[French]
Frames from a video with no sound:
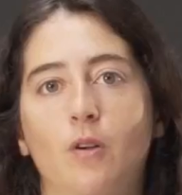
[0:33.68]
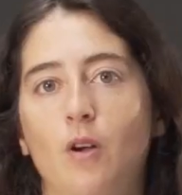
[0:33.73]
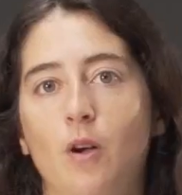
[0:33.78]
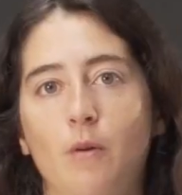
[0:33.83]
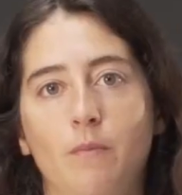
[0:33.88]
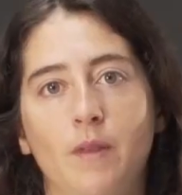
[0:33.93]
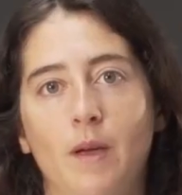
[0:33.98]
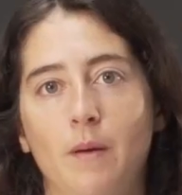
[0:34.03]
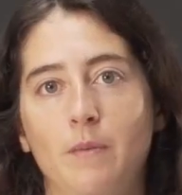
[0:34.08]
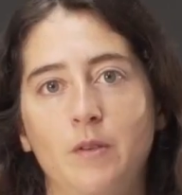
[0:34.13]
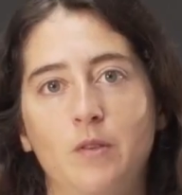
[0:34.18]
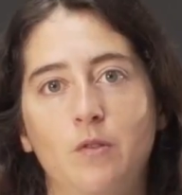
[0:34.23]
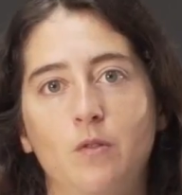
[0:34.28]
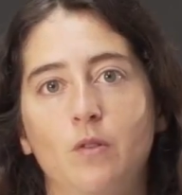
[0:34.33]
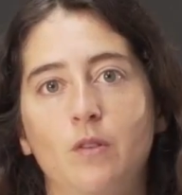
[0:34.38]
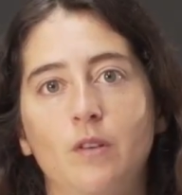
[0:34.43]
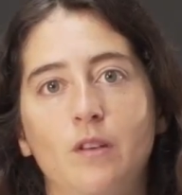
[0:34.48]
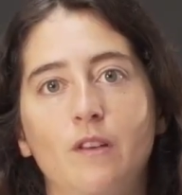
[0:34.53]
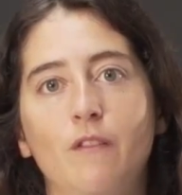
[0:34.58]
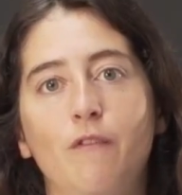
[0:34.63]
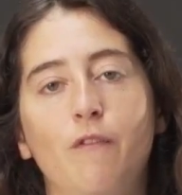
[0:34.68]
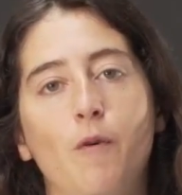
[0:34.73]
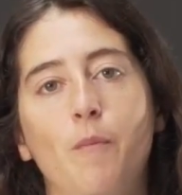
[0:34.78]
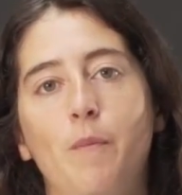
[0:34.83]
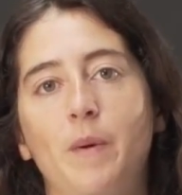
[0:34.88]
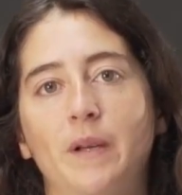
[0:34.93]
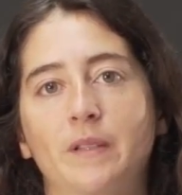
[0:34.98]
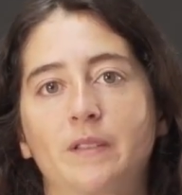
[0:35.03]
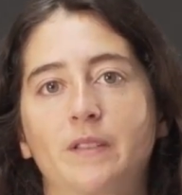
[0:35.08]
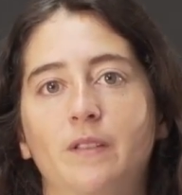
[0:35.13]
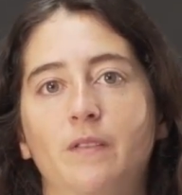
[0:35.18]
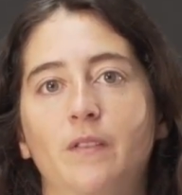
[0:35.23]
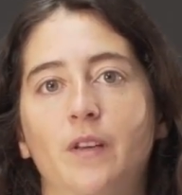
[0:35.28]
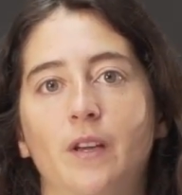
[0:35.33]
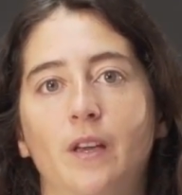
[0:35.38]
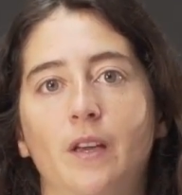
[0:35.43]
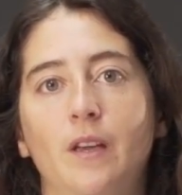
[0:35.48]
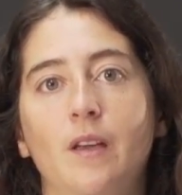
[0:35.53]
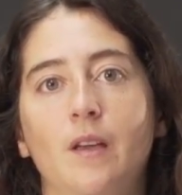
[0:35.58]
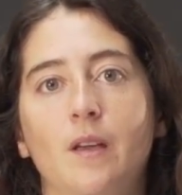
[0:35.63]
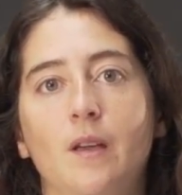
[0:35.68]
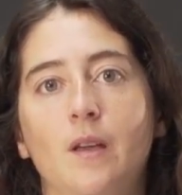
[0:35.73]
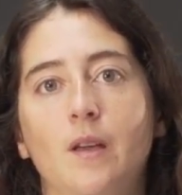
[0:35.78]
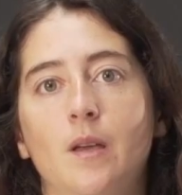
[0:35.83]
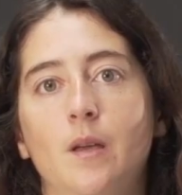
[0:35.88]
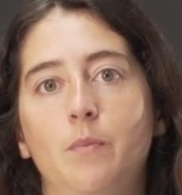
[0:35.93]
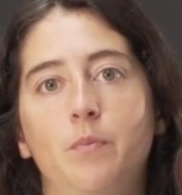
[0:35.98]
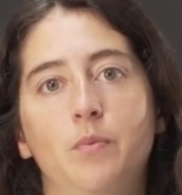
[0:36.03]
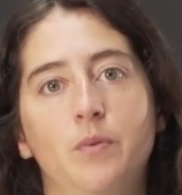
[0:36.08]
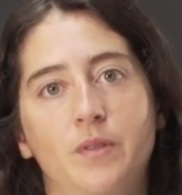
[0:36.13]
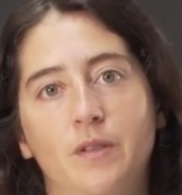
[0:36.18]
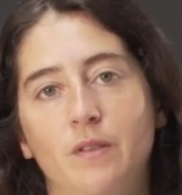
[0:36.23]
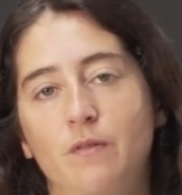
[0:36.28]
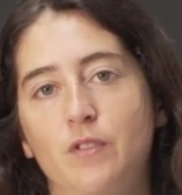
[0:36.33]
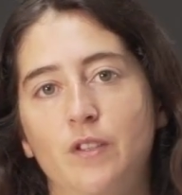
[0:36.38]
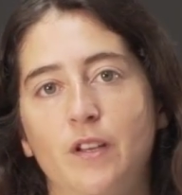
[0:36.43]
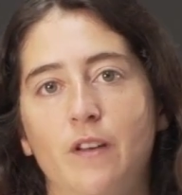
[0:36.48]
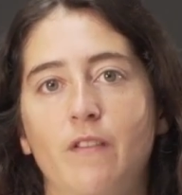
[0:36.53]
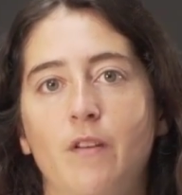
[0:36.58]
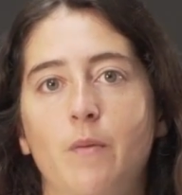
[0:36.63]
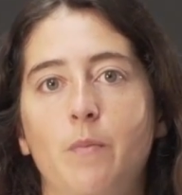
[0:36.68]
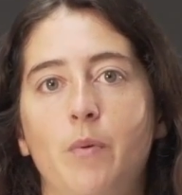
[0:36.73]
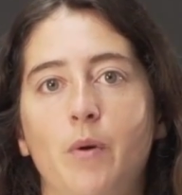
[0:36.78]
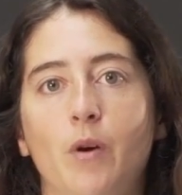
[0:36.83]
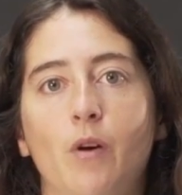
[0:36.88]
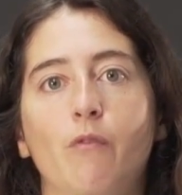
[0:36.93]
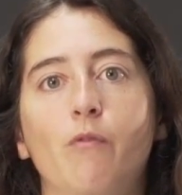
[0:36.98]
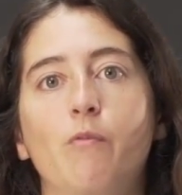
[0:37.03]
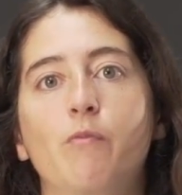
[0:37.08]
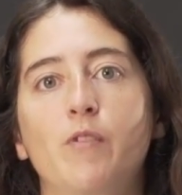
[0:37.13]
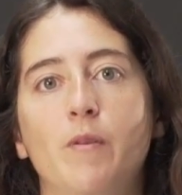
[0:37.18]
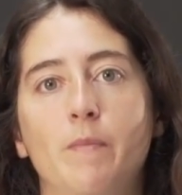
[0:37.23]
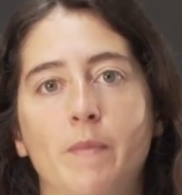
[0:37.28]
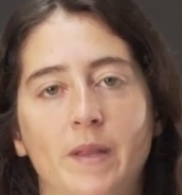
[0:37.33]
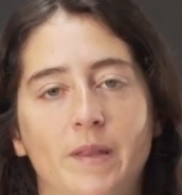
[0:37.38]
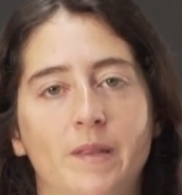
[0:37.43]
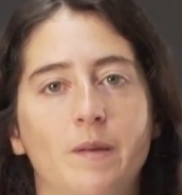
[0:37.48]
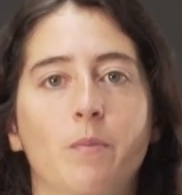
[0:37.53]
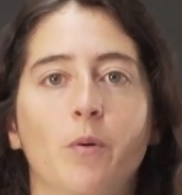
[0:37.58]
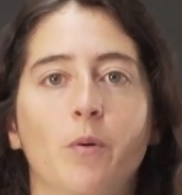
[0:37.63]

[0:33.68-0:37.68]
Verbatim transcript: Comme d'habitude, il faut persévérer et puis si vous avez peur, vous pouvez mettre des